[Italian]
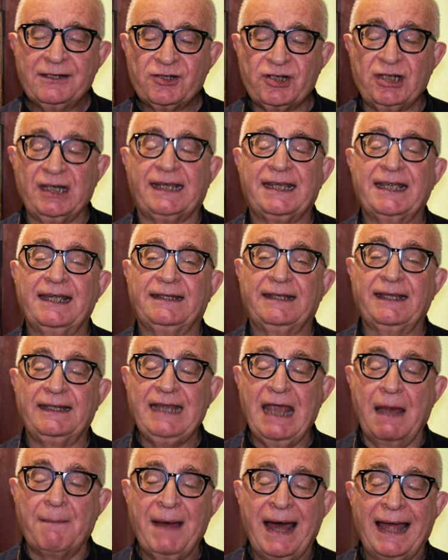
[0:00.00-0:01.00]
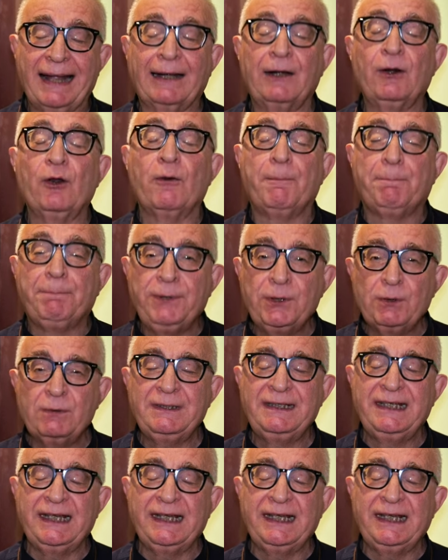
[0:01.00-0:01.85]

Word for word: ci chiede di amarlo più